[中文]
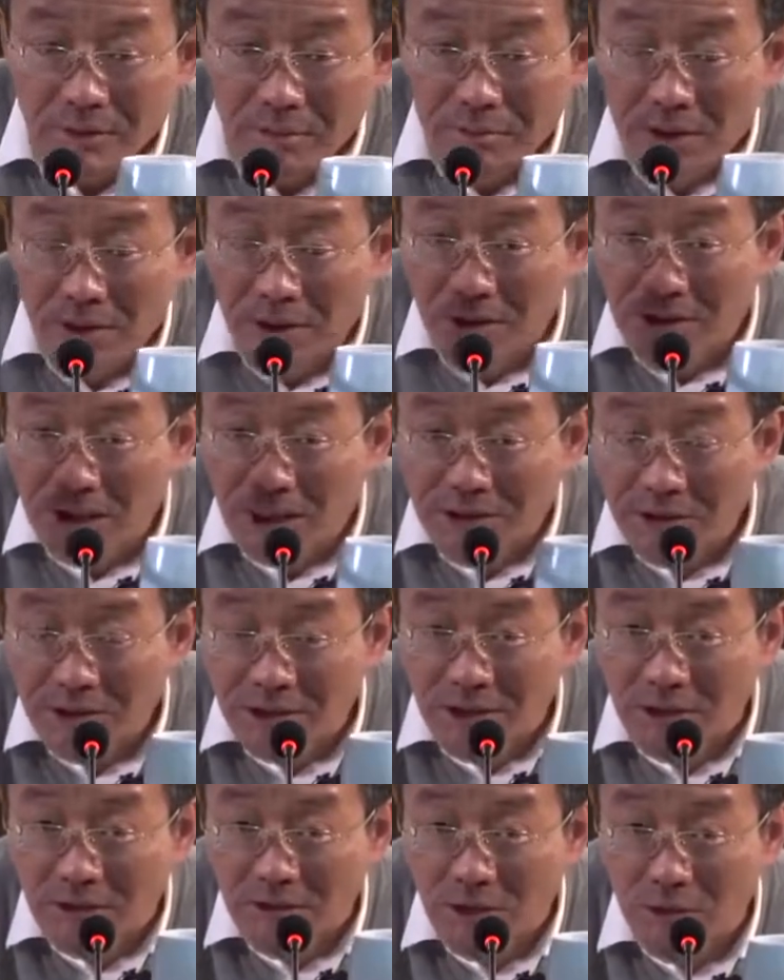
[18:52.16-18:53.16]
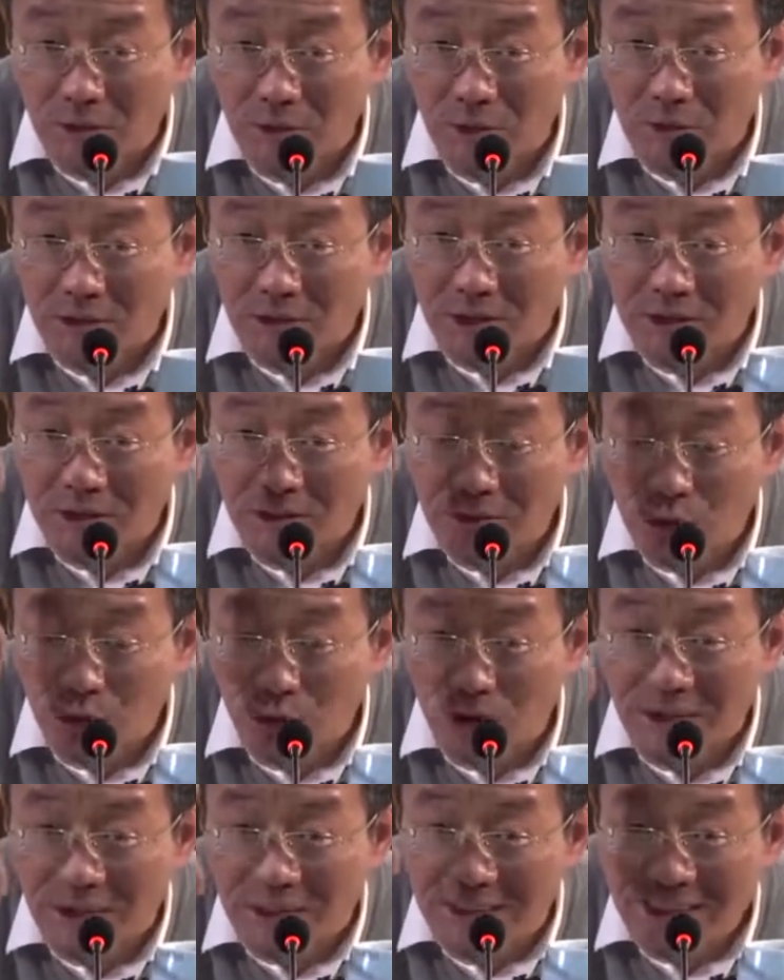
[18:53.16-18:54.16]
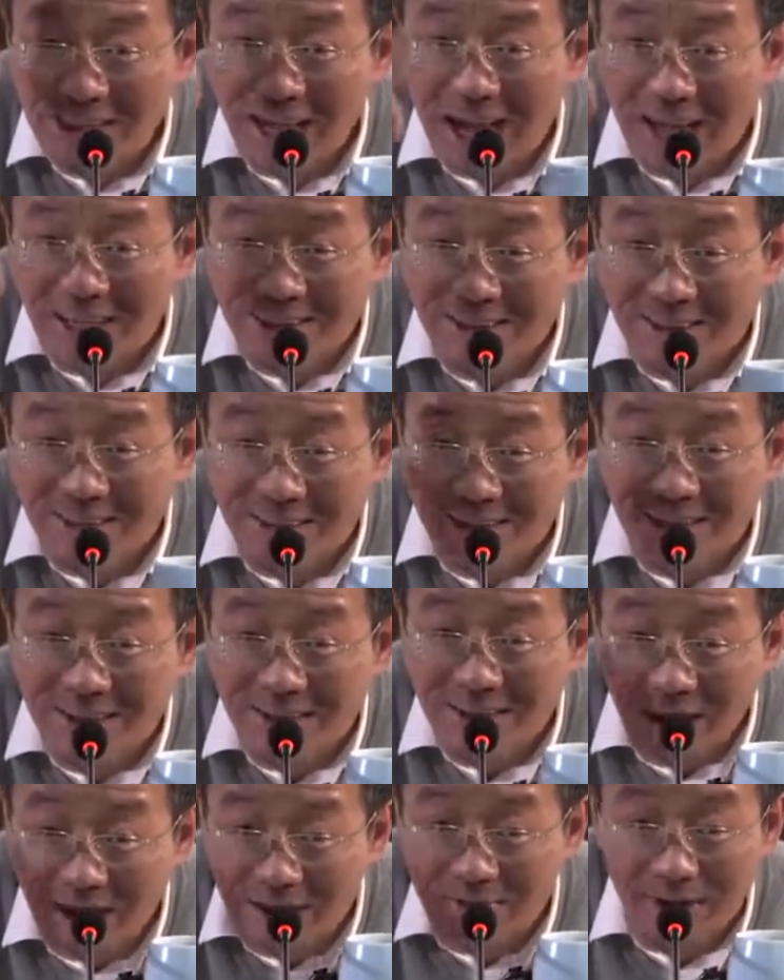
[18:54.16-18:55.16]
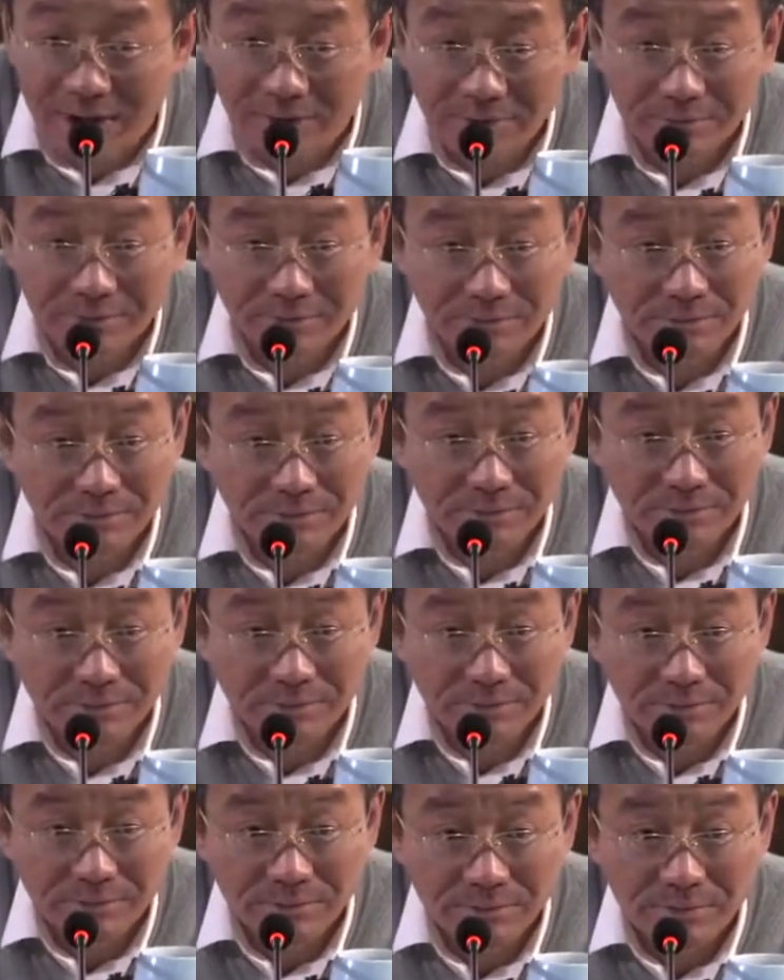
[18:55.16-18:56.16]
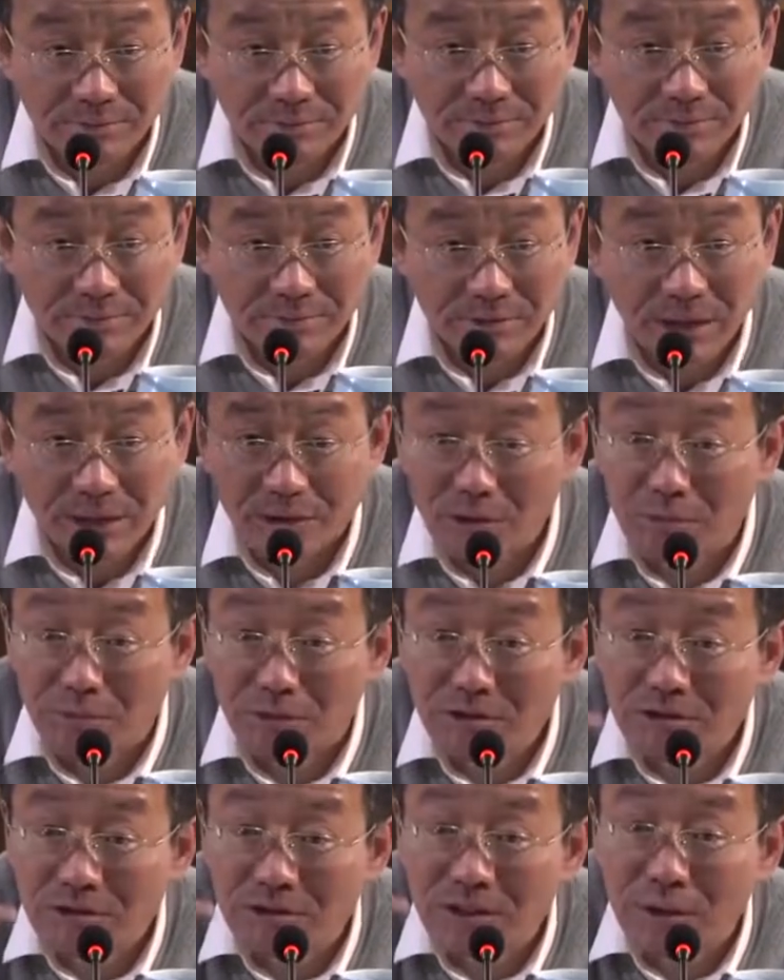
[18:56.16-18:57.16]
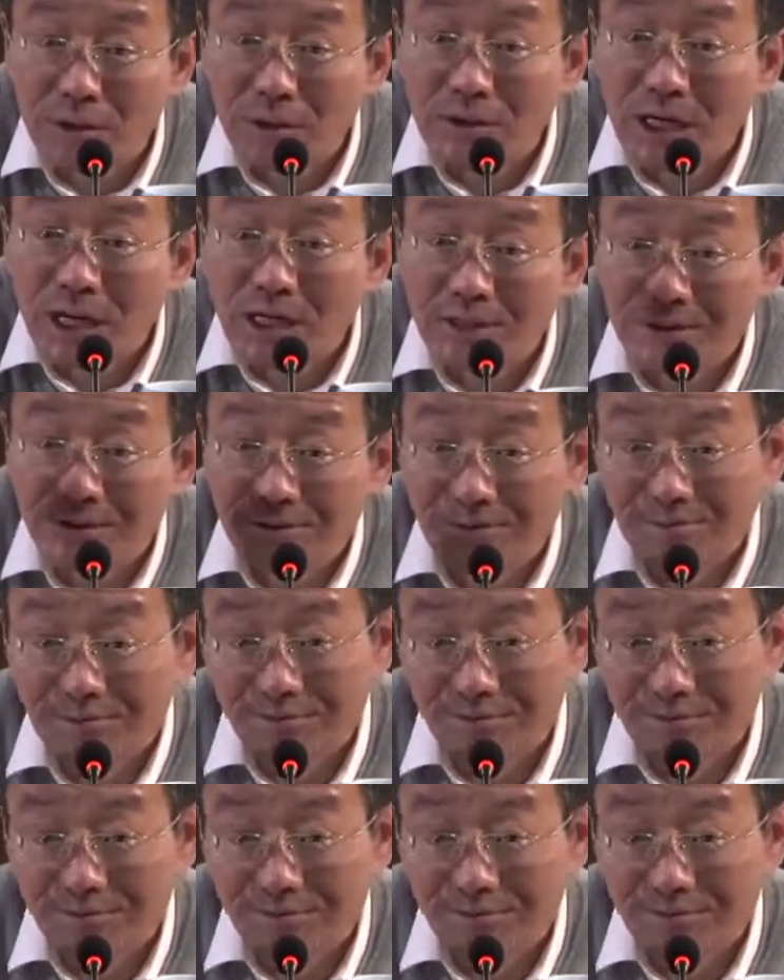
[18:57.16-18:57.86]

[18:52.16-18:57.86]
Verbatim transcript: 没有在市场上获得获得价值实现呢，他就不是剩余价值。